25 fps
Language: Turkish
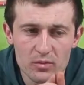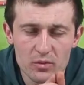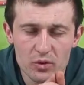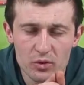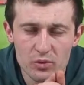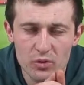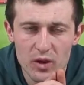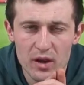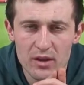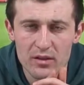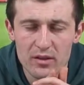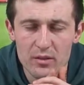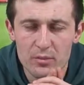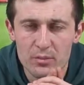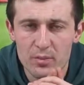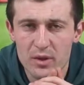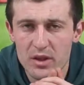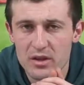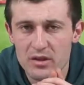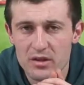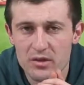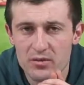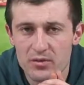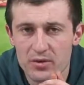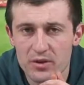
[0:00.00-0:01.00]
Twente
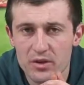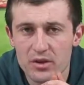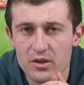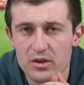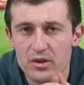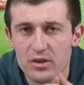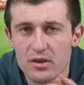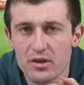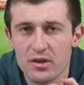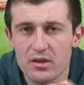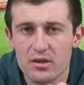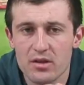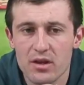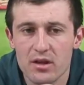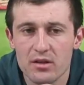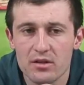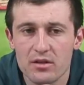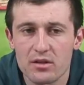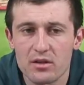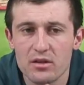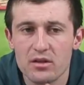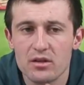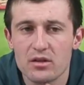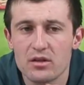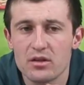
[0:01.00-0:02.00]
1-0
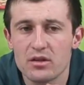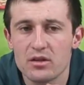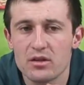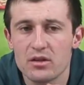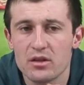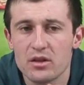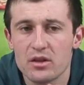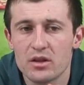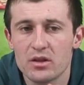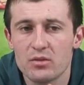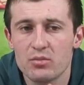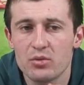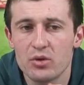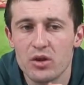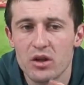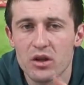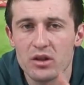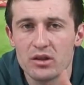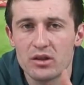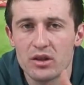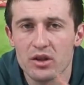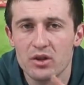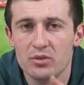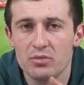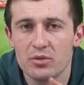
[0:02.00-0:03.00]
kazandı. E, bu
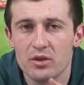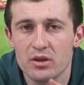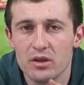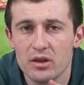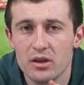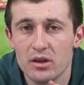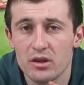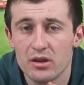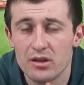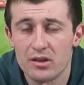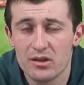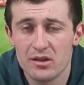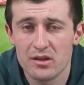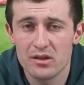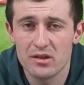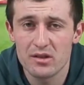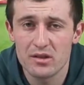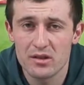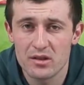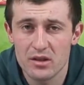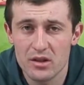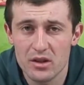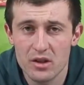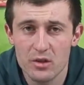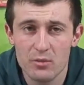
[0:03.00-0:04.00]
karşılaşmada
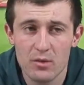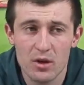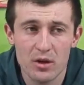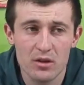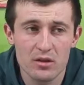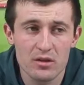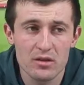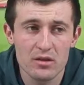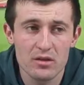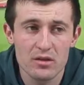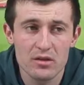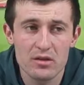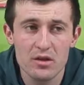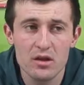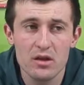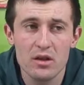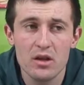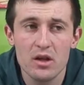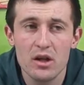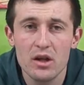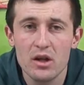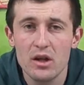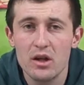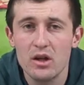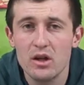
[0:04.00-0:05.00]
istatistiklerine baktığınızda
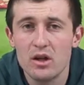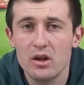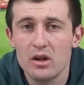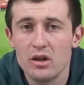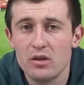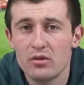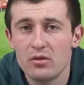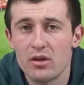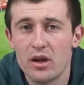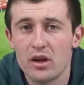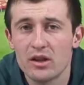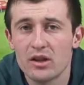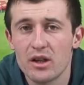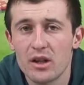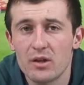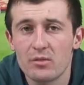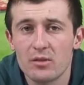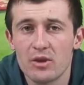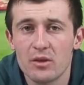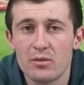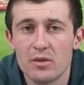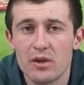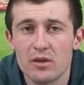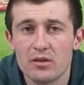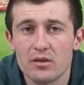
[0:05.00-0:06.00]
Werder
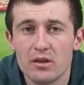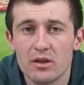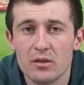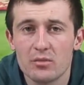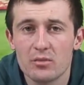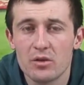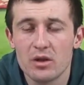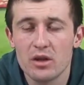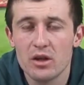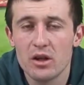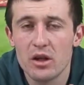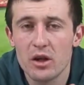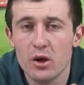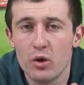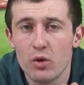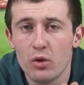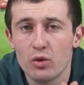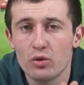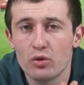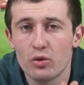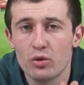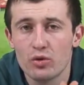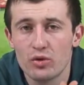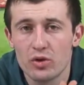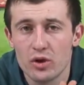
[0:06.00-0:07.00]
Bremen takımı kaleye
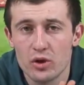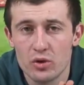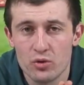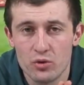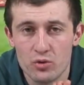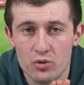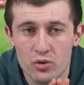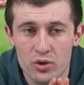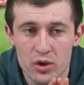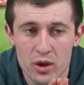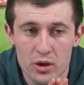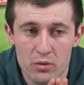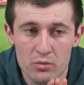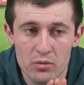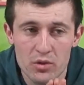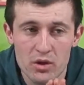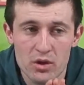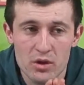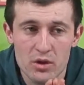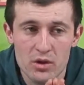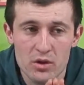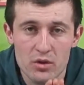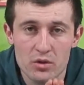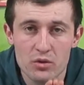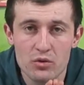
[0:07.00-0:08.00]
14 tane şut
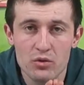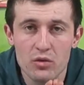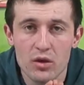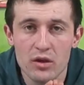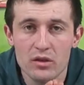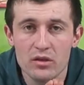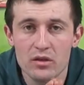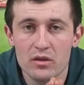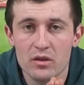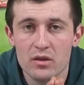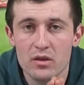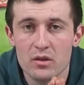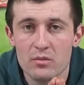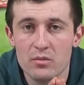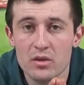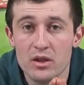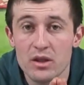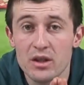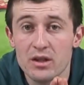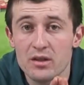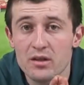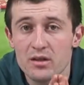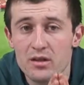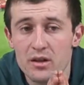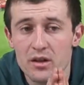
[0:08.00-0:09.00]
çekmiş. Twente takımı
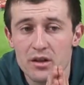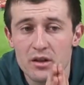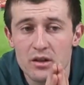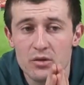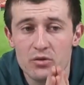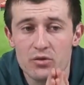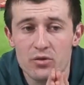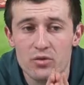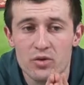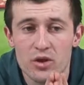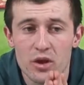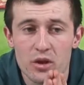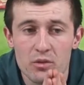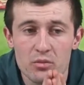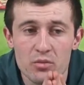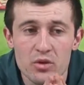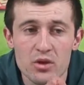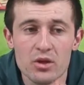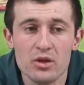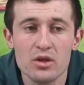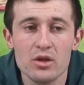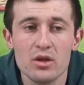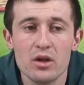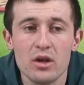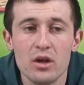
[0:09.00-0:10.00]
7 tane şut
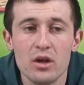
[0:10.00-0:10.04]
çekmiş.